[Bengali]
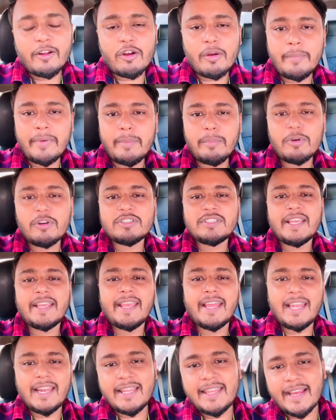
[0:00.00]
কমেন্ট বক্সে
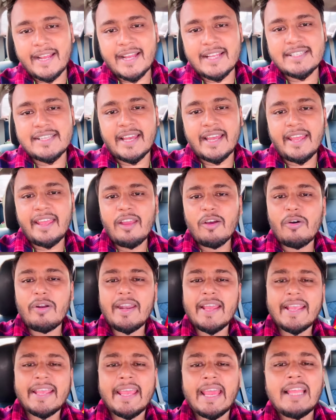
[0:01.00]
গেলেই দেখা যায়
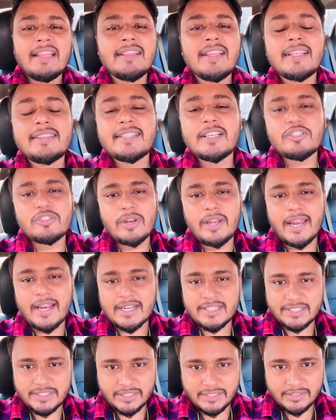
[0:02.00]
অনেক জ্ঞানদাতা চলে
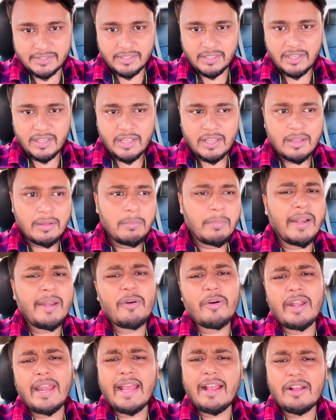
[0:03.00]
আসে মানে
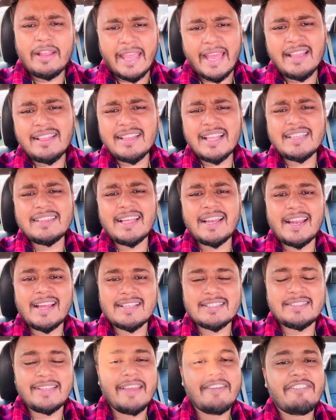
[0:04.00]
অনেক জ্ঞানদাতারা
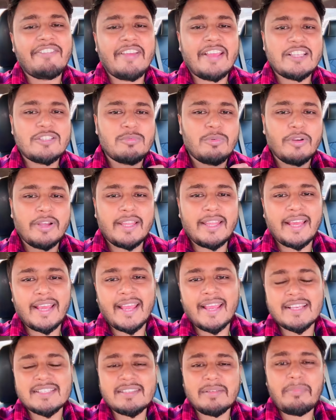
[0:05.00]
আছে ফেসবুকে দেখা
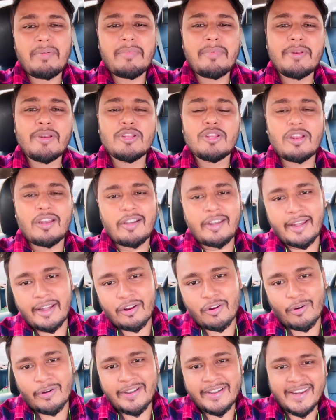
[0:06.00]
গেছে বিভিন্ন ধরনের
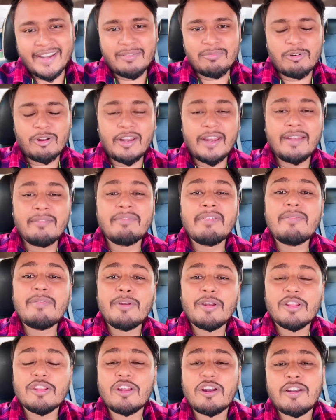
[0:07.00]
কন্টেন্ট বলেন
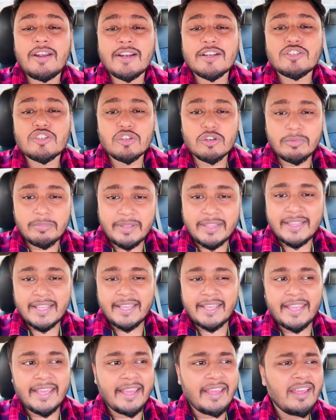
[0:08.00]
বিভিন্ন ধরনের ছবিতে
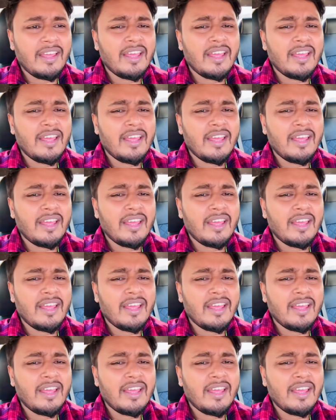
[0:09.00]
গিয়ে